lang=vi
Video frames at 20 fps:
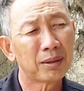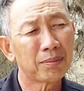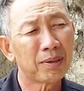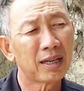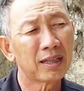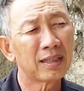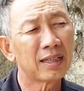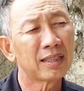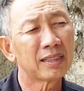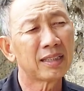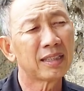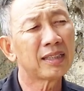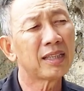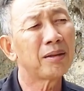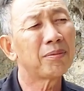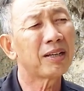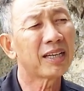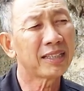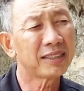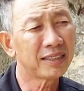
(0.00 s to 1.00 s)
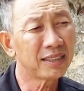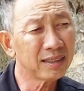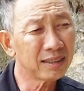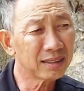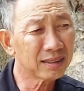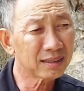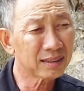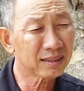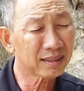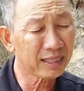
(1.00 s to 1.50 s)
mình mệt là chị tim là hay
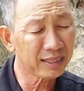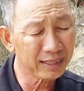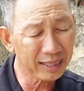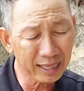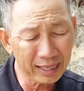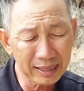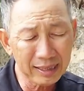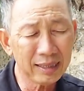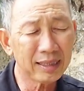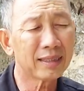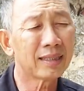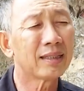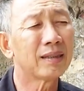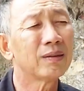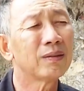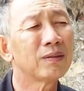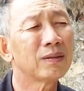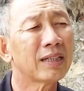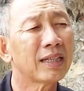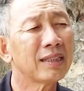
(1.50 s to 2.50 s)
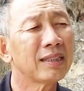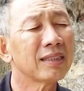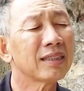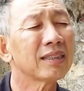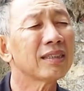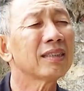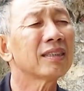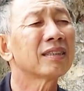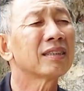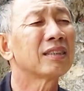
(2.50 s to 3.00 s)
nhất ta giái gì ta uống
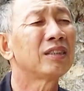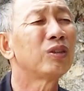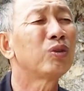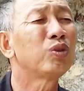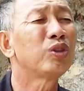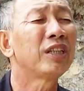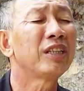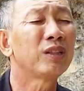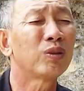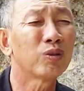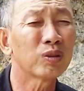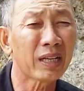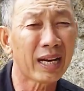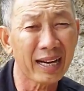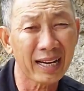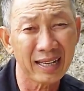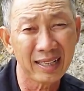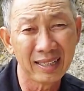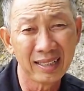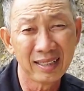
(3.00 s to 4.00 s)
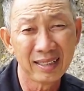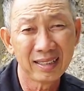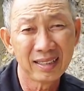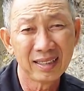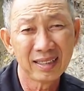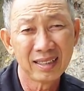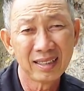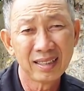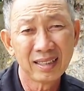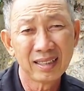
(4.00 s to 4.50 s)
nấy cái đó là du di của ta yeah.
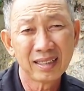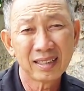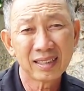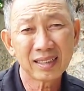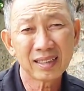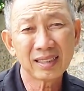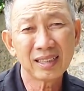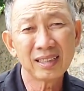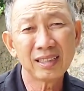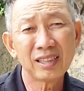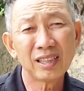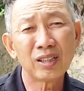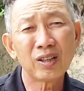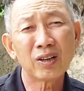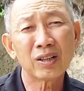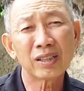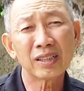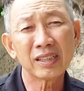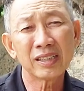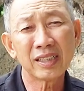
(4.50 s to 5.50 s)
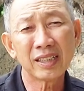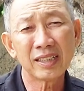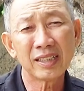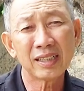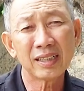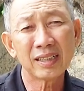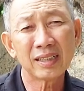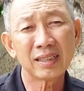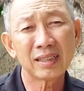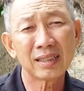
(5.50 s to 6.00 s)
Dạ. tin gì đoan nó
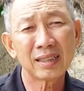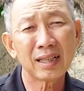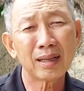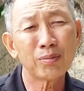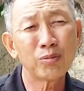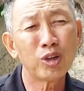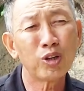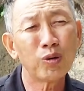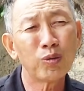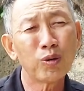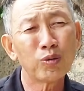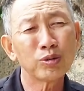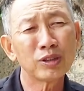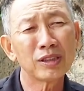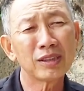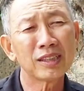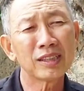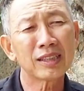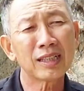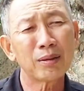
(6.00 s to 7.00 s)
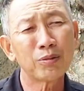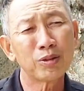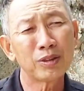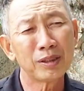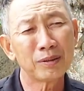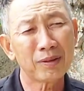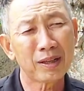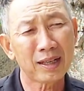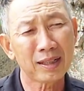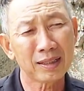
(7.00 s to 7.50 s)
vậy đó nam mô bốn sư thích ca
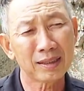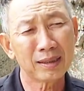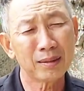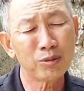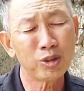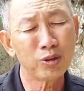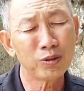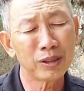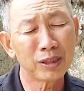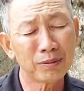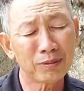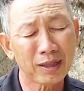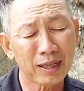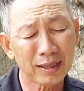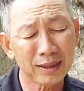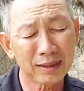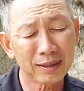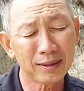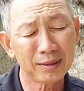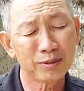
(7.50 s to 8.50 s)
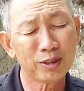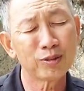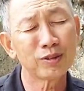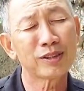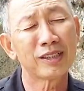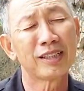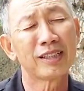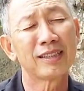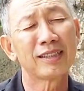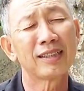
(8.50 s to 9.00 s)
mâu ni phật nam mô di đà phật là
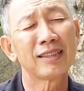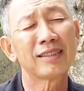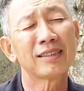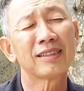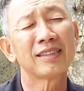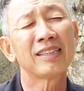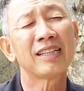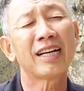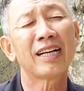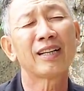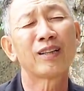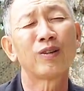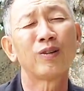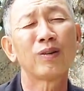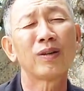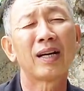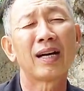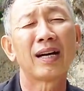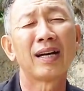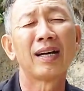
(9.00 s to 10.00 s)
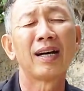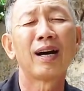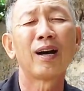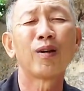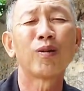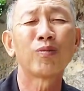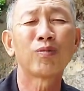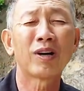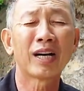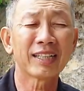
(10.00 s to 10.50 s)
một chuyện đó. thứ hai cũng là
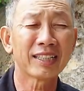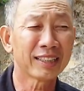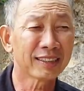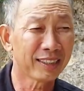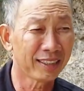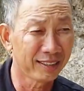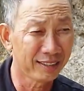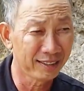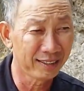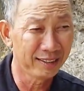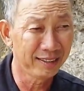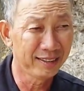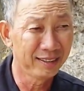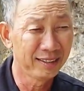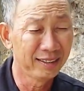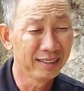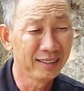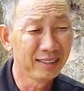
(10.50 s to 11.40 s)
ông quan nhân định